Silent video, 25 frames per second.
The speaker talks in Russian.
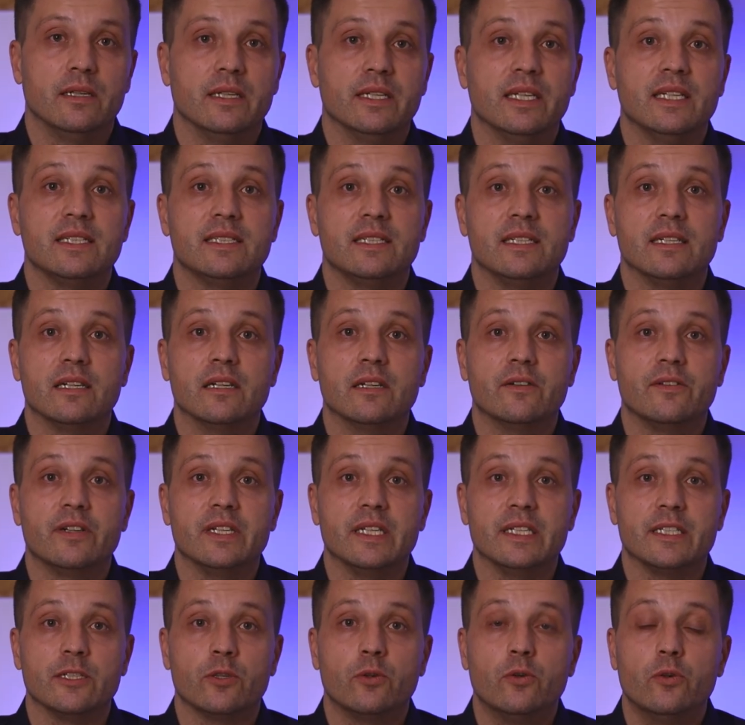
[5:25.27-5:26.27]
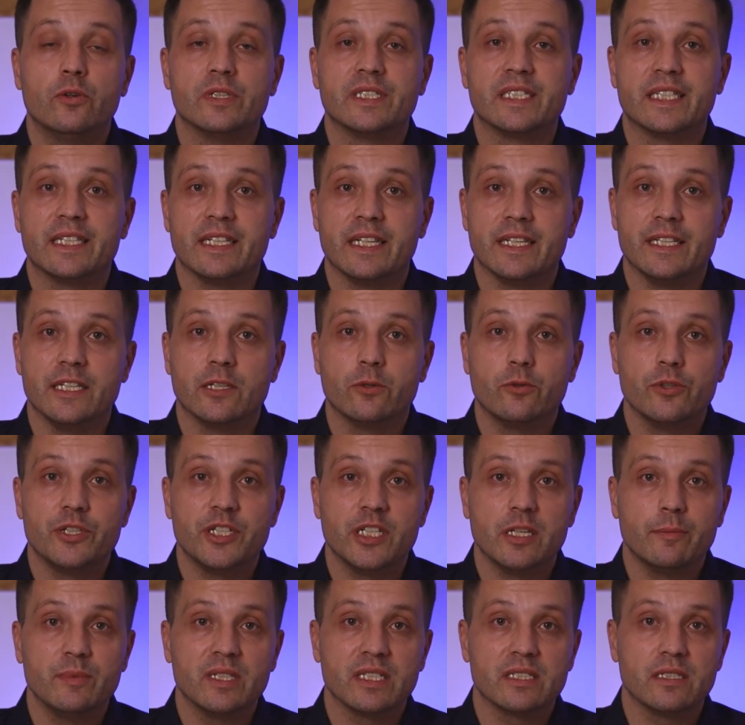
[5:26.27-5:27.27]
Если говорить о средних
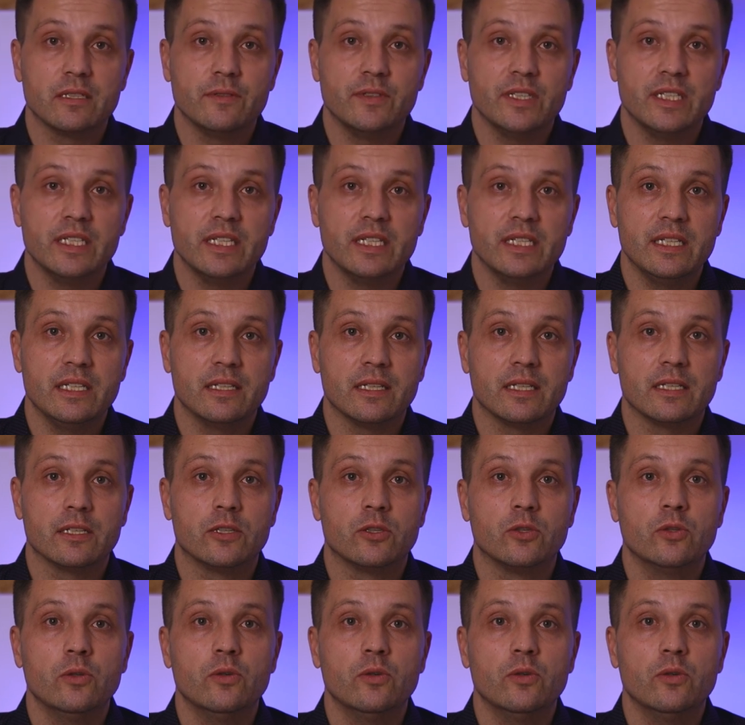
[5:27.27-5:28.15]
учебных заведениях,